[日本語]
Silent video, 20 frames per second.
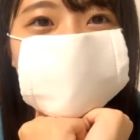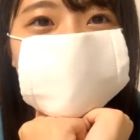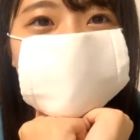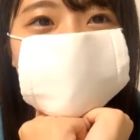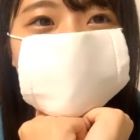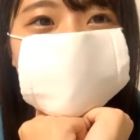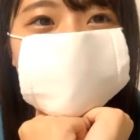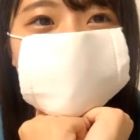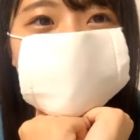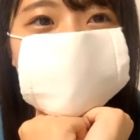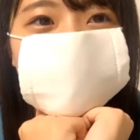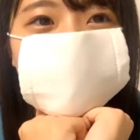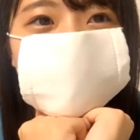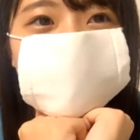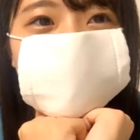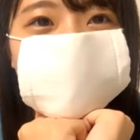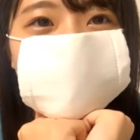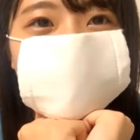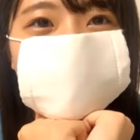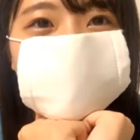確かに
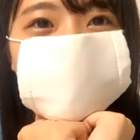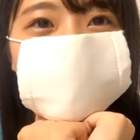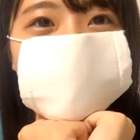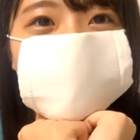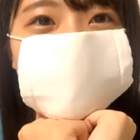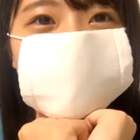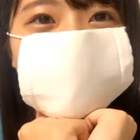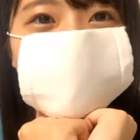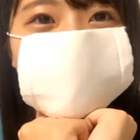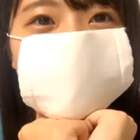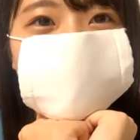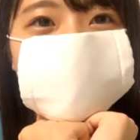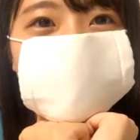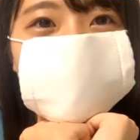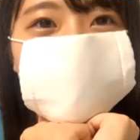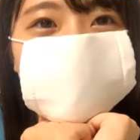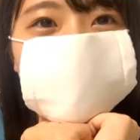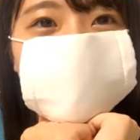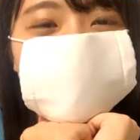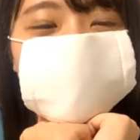皆さんも20
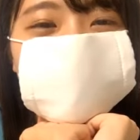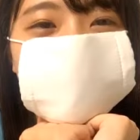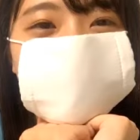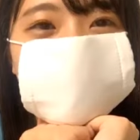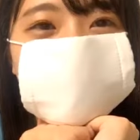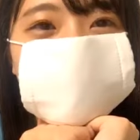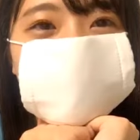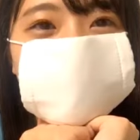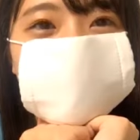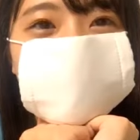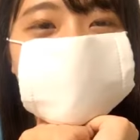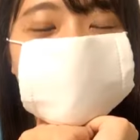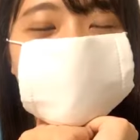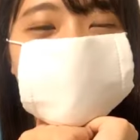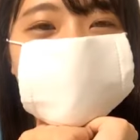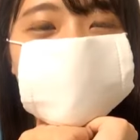歳年取ったら